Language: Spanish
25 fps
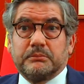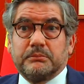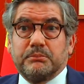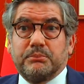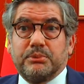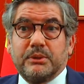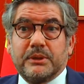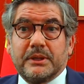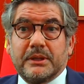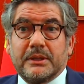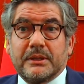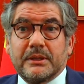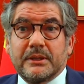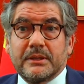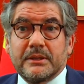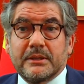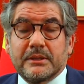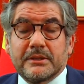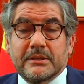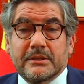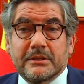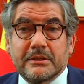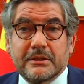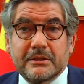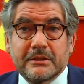
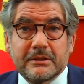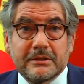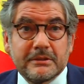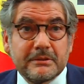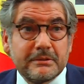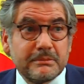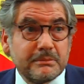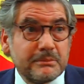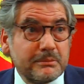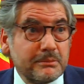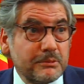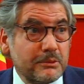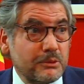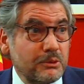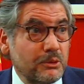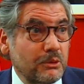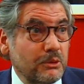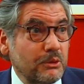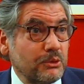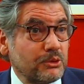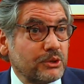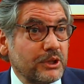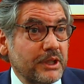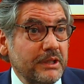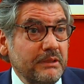Pues mm,
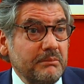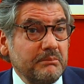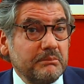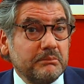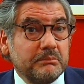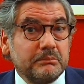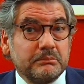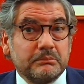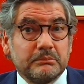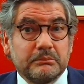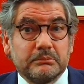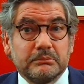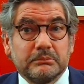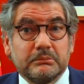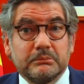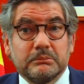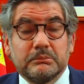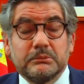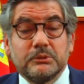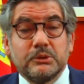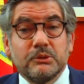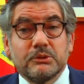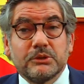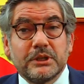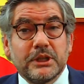no lo sé.
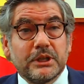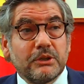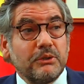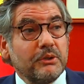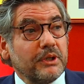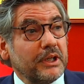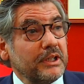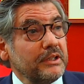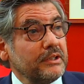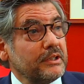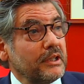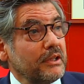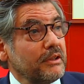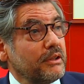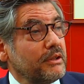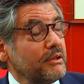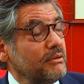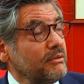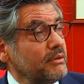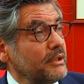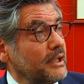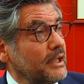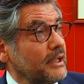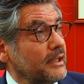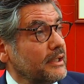No sé con qué
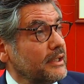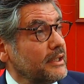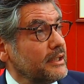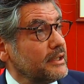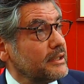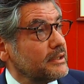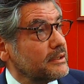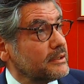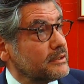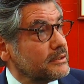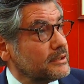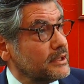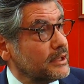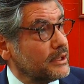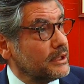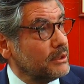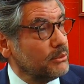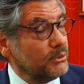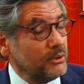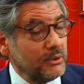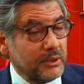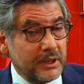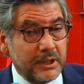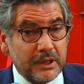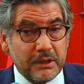intención, que alguien se
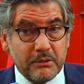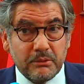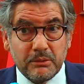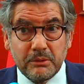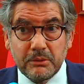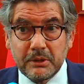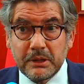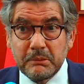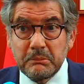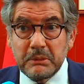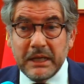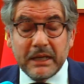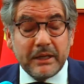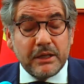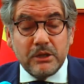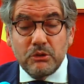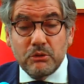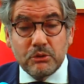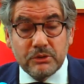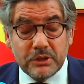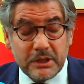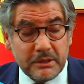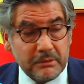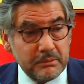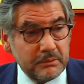equivoque o que... Es que
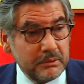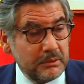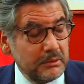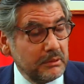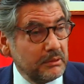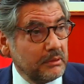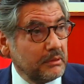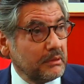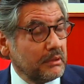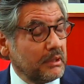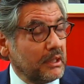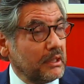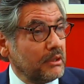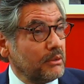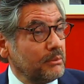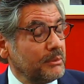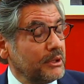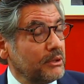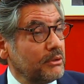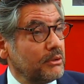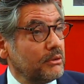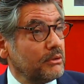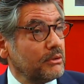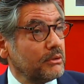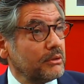no lo sé. A lo
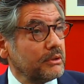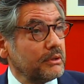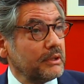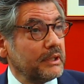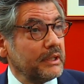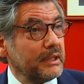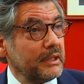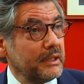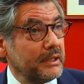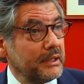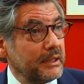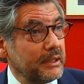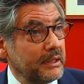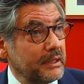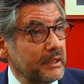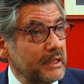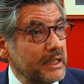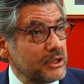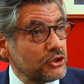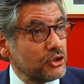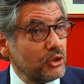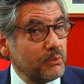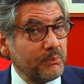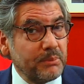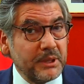mejor eh,
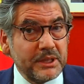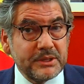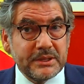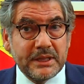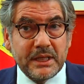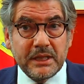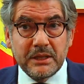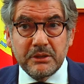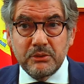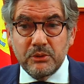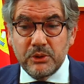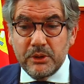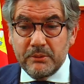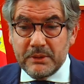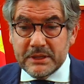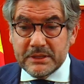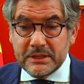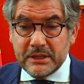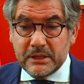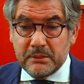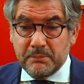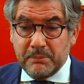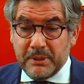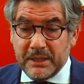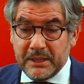la sorpresa no iba a
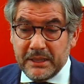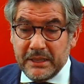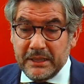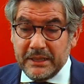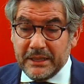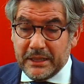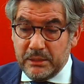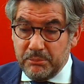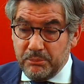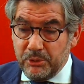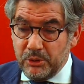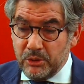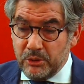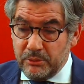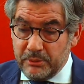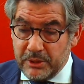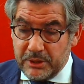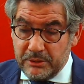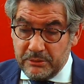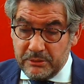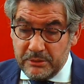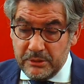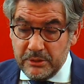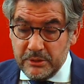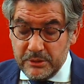ser para el equipo de
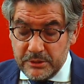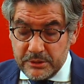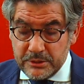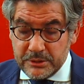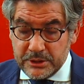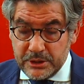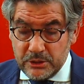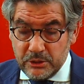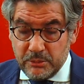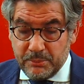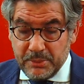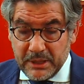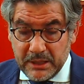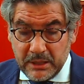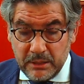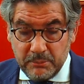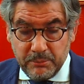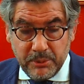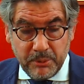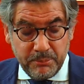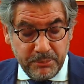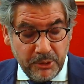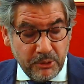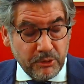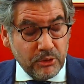gobierno, sino para el
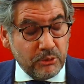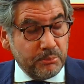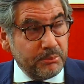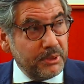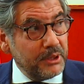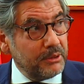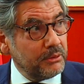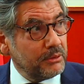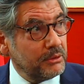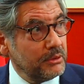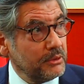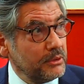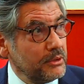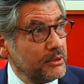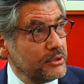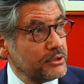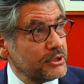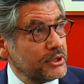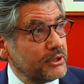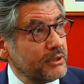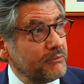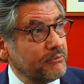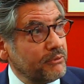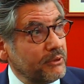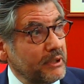propio Romero...
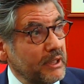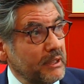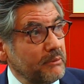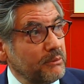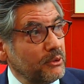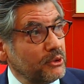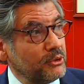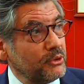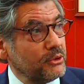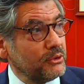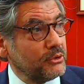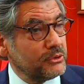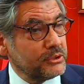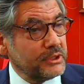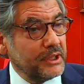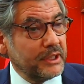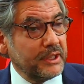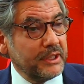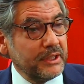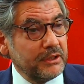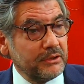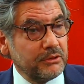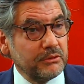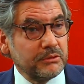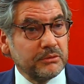si fuera el voto
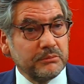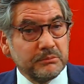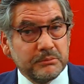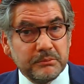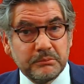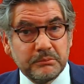secreto.